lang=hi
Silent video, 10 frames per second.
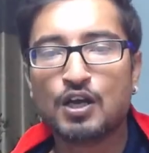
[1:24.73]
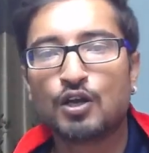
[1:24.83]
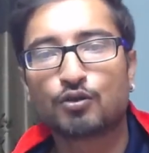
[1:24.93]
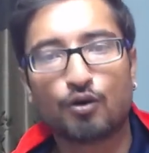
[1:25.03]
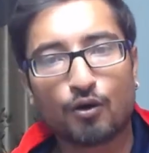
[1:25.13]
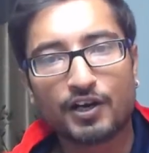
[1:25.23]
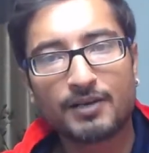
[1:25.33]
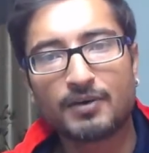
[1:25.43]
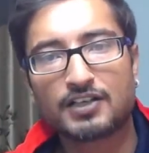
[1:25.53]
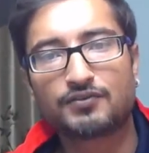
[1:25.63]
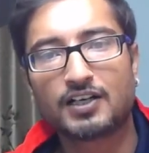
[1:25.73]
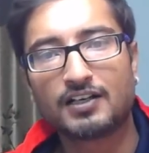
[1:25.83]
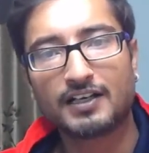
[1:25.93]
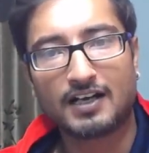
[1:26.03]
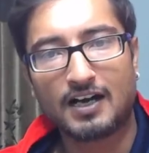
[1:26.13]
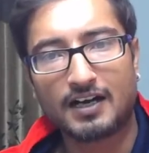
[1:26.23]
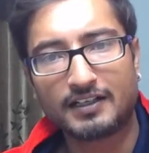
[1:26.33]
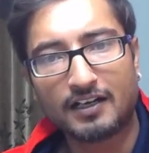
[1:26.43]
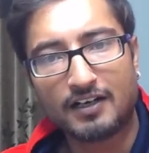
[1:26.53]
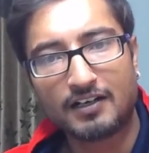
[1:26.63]
तो होरहे मासविडल ने कहा कि
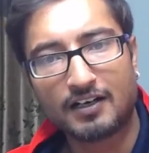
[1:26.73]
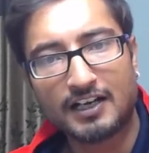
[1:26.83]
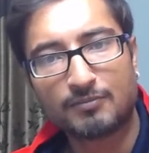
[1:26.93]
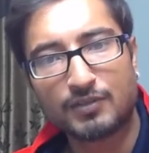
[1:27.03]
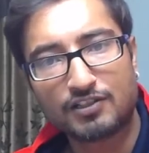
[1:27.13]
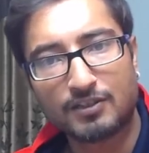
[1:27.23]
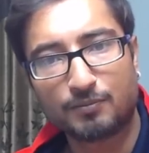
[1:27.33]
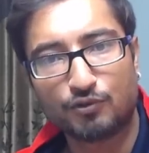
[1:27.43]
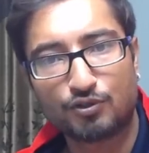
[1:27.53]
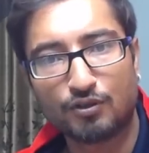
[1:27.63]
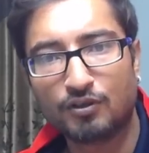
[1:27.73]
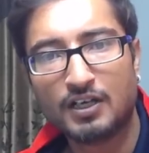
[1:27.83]
हंटर कैम्बल से पूछो